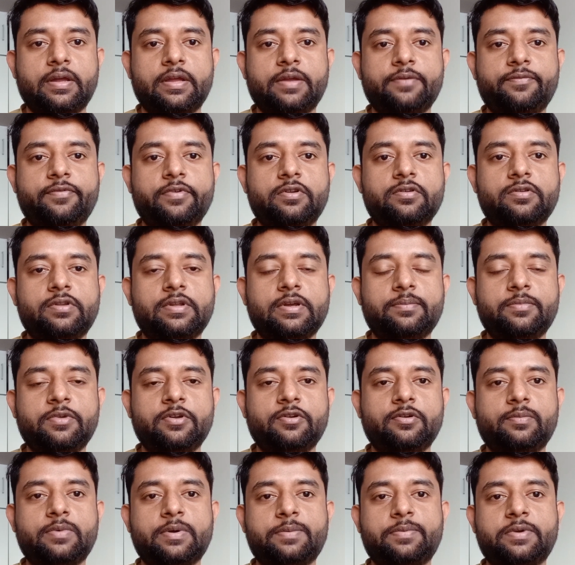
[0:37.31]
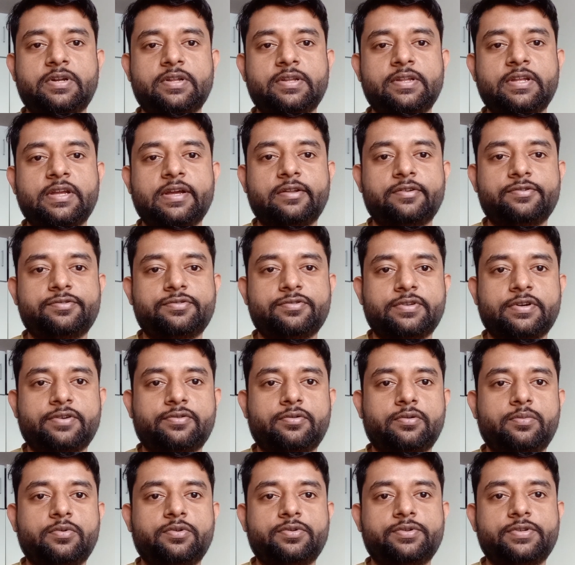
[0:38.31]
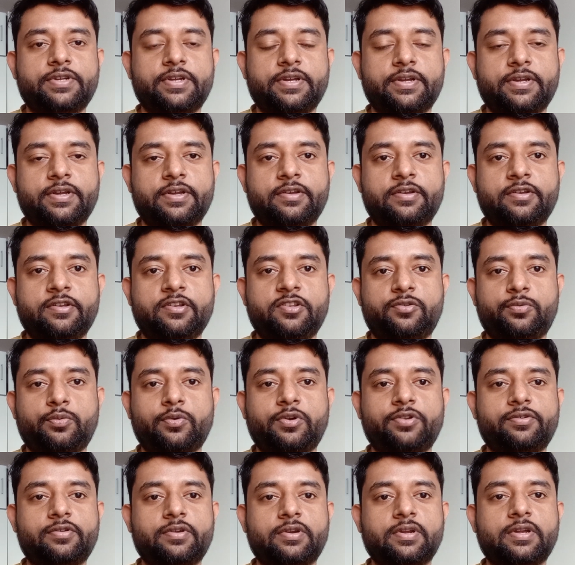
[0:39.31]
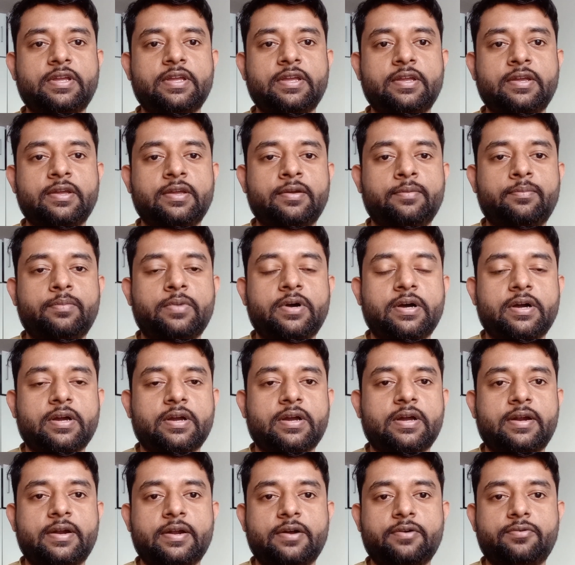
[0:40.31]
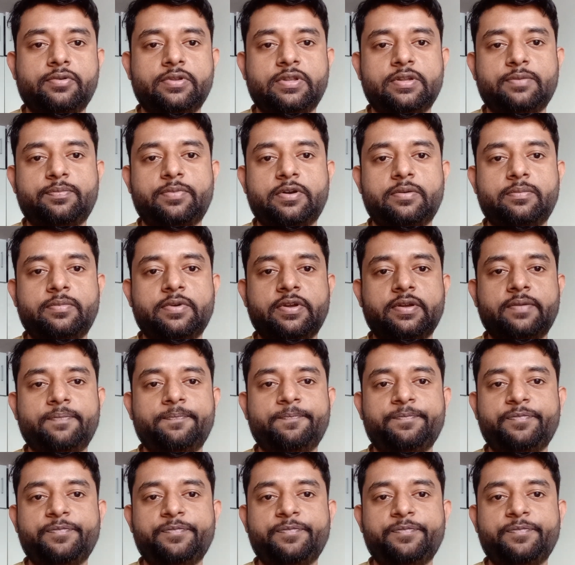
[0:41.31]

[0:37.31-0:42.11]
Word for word: এই ভিডিওতে আমি ওই ব্যাপারটা নিয়ে আলোচনা করব যে স্পন্সর কে বা কারা হইতে পারবে